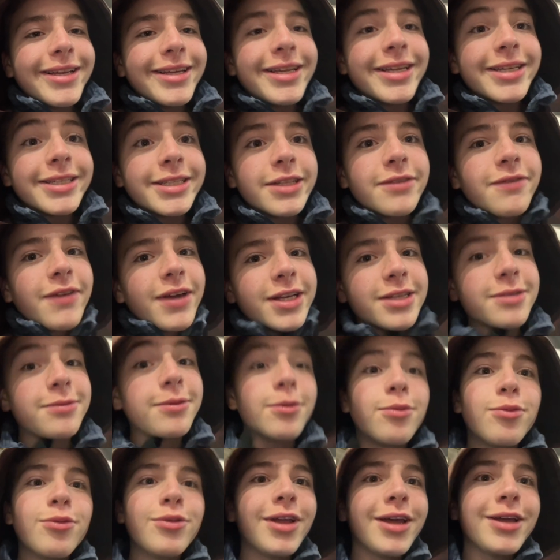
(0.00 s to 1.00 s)
E a gente vai
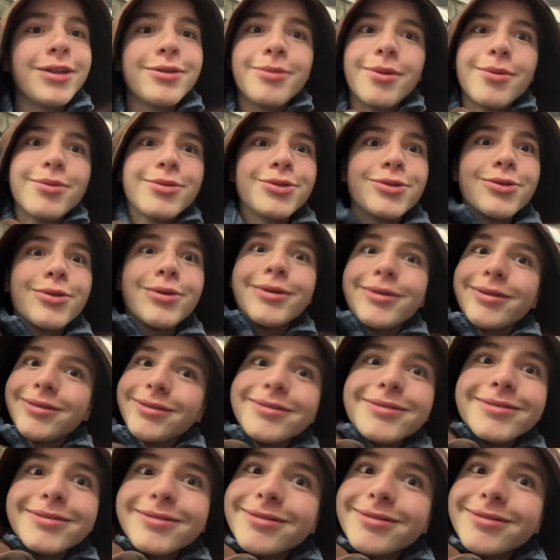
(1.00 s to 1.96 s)
receber o boleio de uma pessoa